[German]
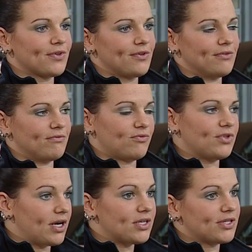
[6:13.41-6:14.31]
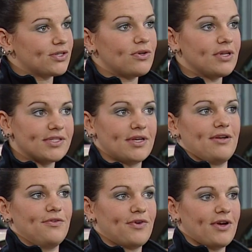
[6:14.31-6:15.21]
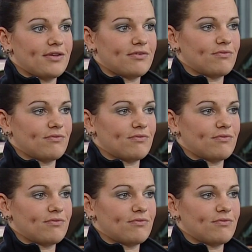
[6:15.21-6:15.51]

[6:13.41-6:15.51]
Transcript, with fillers: Und da ist natürlich sehr hilfreich.